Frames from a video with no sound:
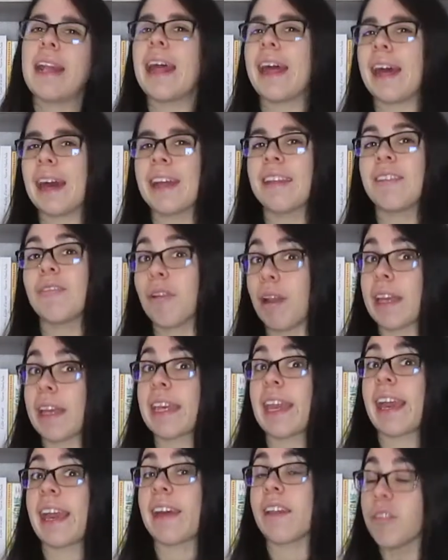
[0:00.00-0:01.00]
L'art de la
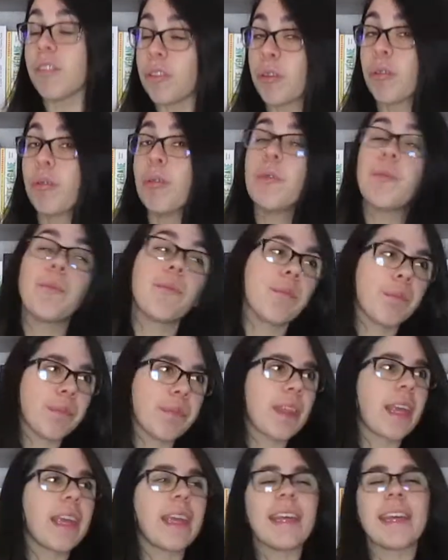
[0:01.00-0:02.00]
guerre 2.
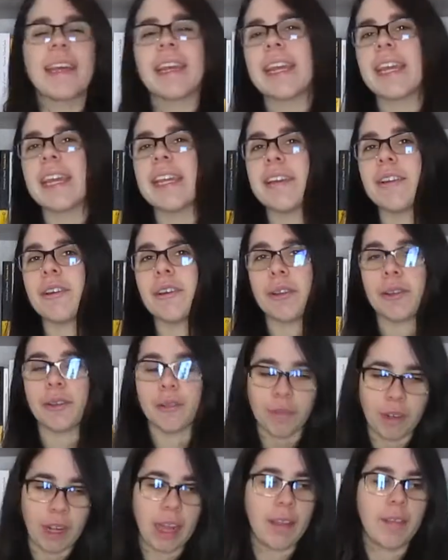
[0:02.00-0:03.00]
Et euh,
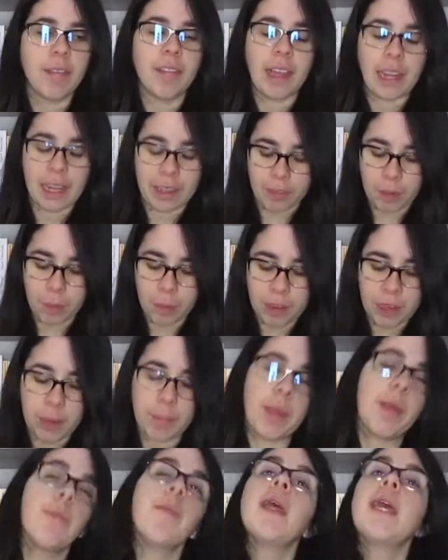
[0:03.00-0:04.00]
voilà, ça a l'air vraiment très
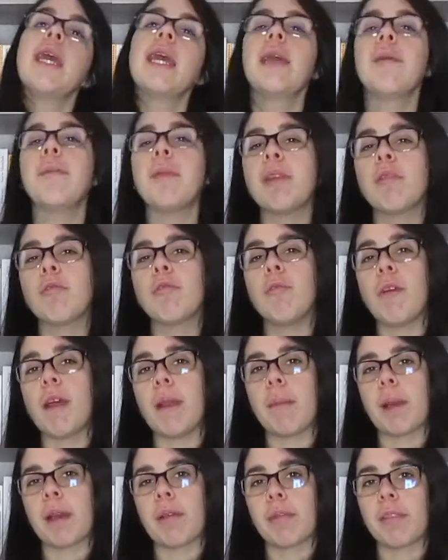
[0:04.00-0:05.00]
bien. Mais du coup, elle
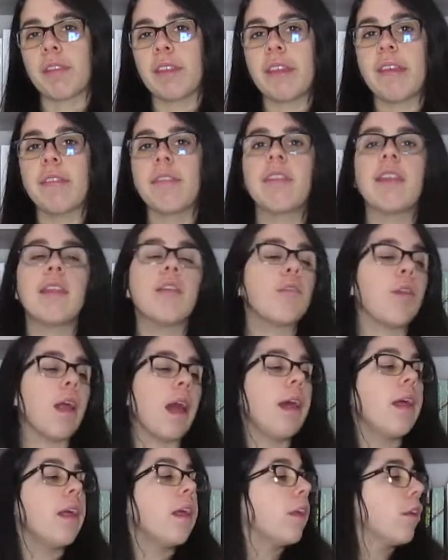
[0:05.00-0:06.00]
m'a conseillé ces
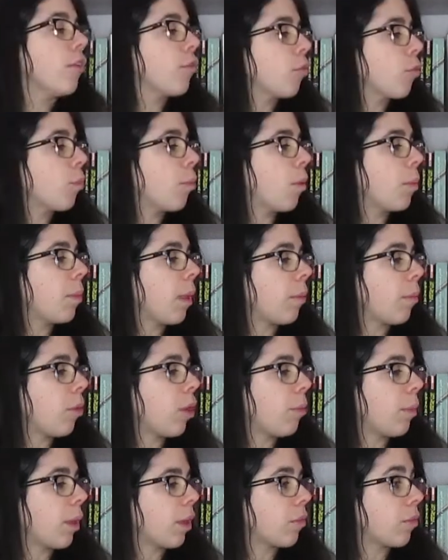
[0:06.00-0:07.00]
deux-là. Donc premièrement,
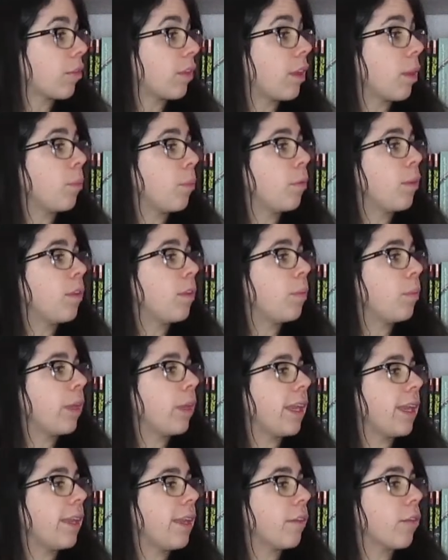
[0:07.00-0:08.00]
elle m'a conseillé Petit
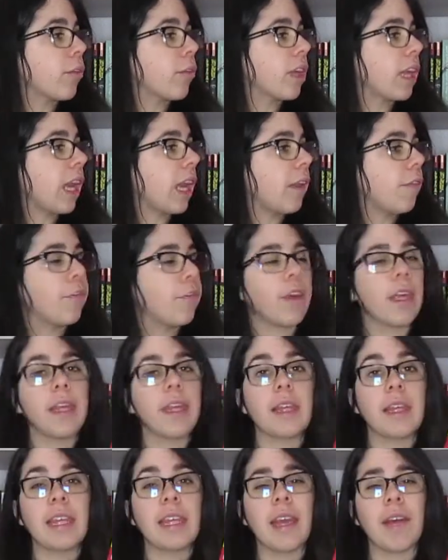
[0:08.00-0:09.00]
Pays de Gaël
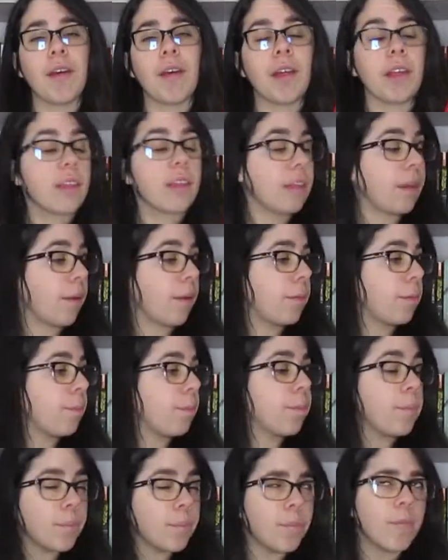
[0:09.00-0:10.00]
Fay qui a, qui a
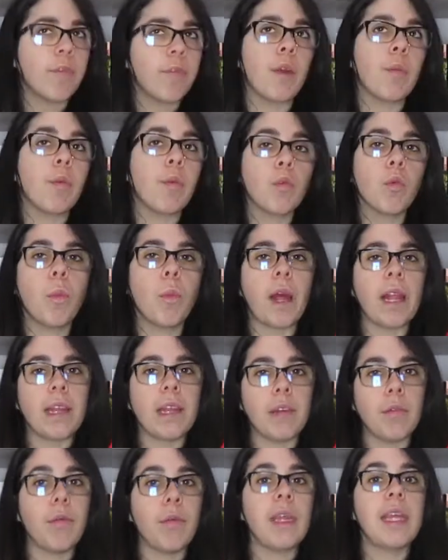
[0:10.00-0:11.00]
fait beaucoup
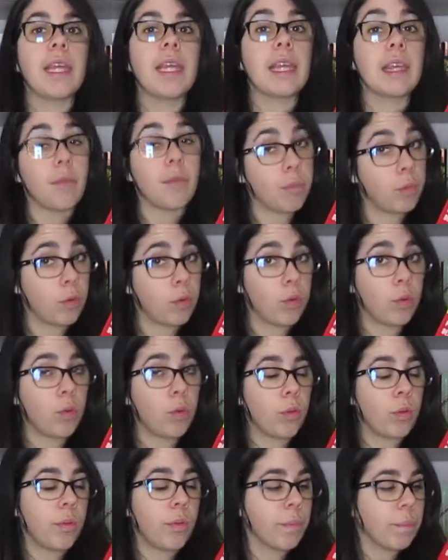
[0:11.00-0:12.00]
parler de lui et qui
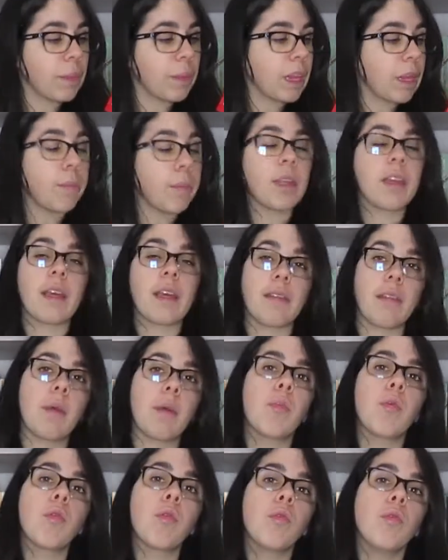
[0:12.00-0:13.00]
me, qui m'intéressait
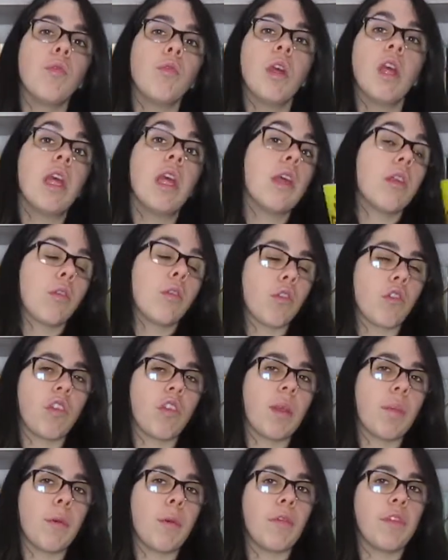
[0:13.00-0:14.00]
beaucoup. Donc
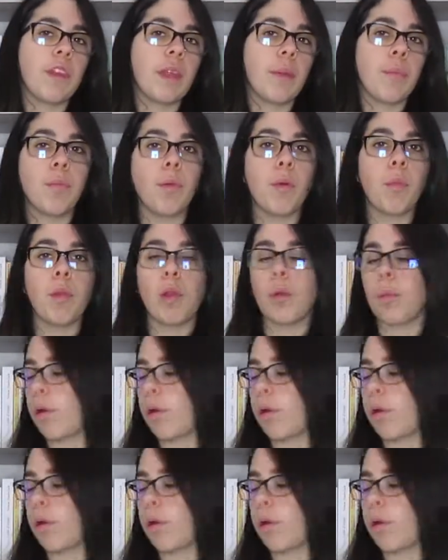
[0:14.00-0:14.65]
j'en ai profité pour me le